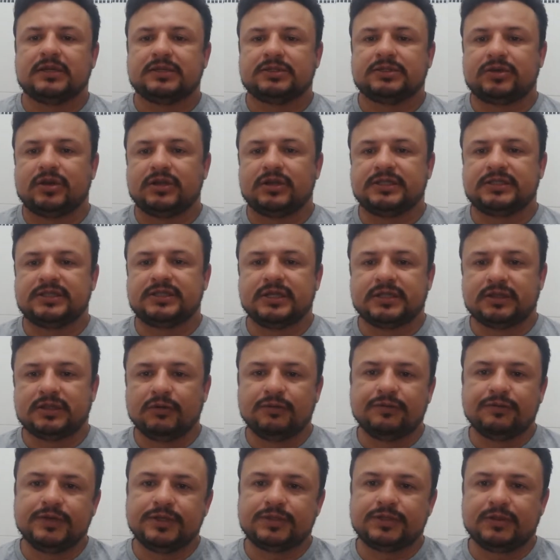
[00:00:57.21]
solicita
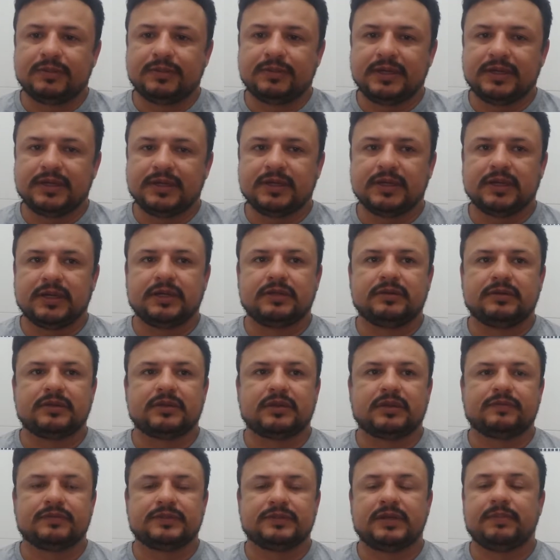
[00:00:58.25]
o visto americano.
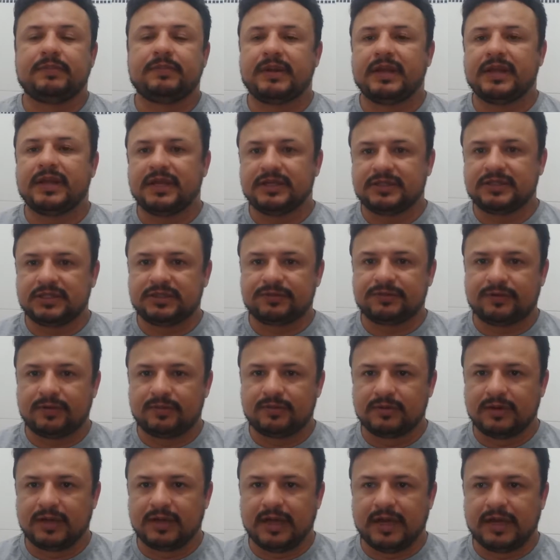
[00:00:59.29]
Então você preenche esse
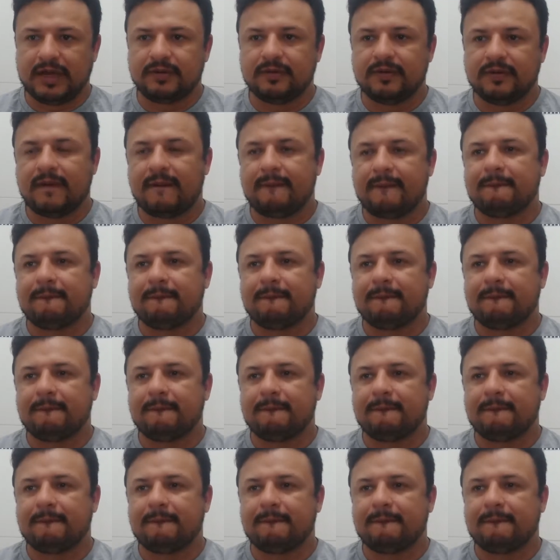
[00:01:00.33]
formulário,